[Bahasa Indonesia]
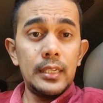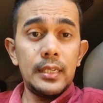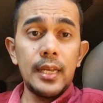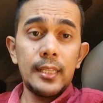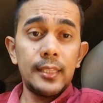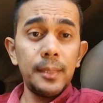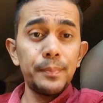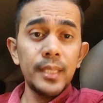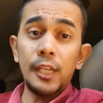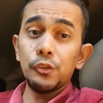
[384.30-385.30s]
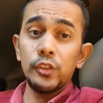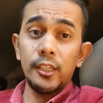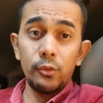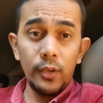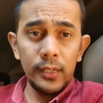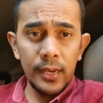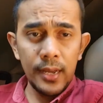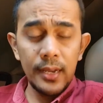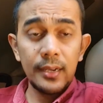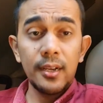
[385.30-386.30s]
Nah, tips selanjutnya itu
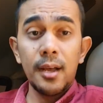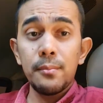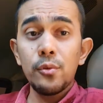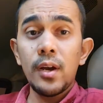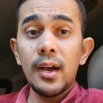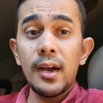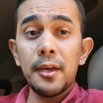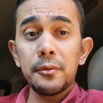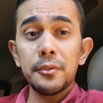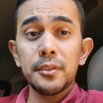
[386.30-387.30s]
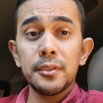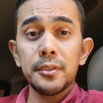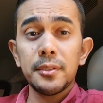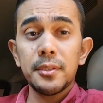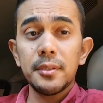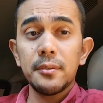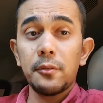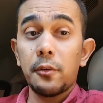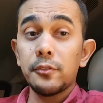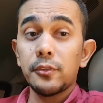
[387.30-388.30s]
adalah kamu harus
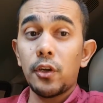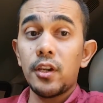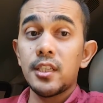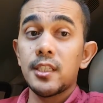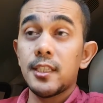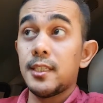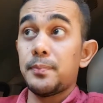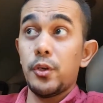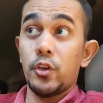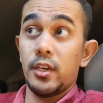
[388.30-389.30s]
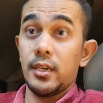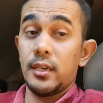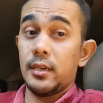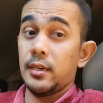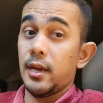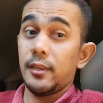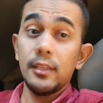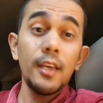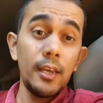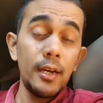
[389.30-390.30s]
kontrol spion.
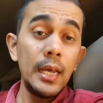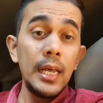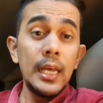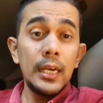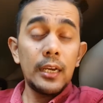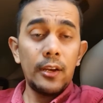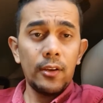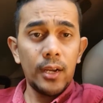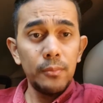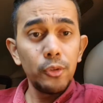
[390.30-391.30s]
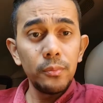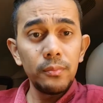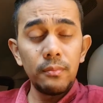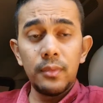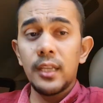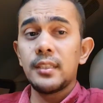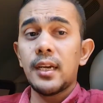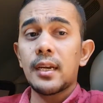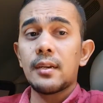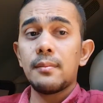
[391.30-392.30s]
Artinya ya, kalau kamu
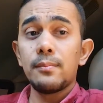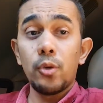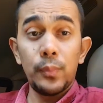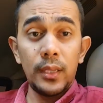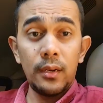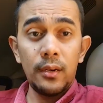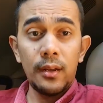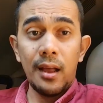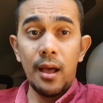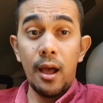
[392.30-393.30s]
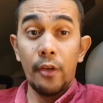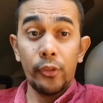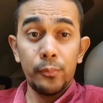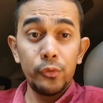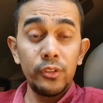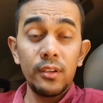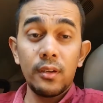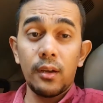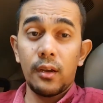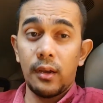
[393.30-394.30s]
belajar mobil ataupun
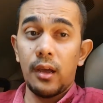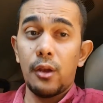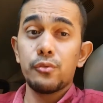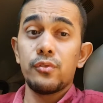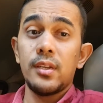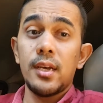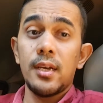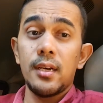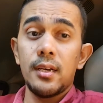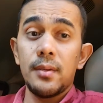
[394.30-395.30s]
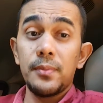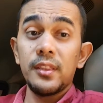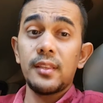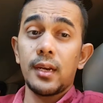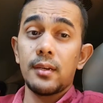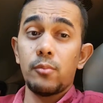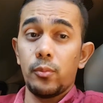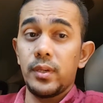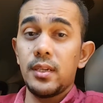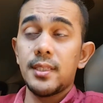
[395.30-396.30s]
kalau sudah eh, pintar
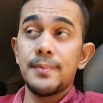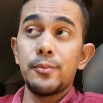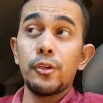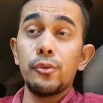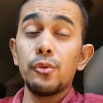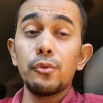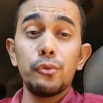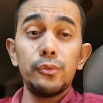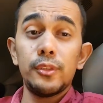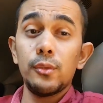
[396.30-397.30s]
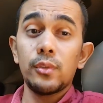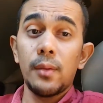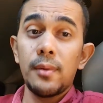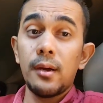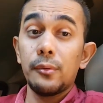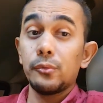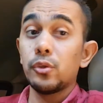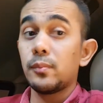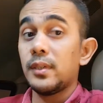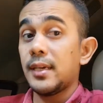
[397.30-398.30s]
mobil, spion itu kunci utama
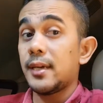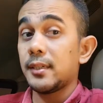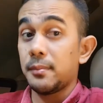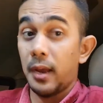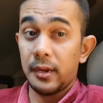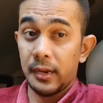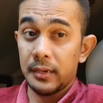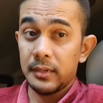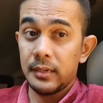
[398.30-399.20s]
untuk melihat ke belakang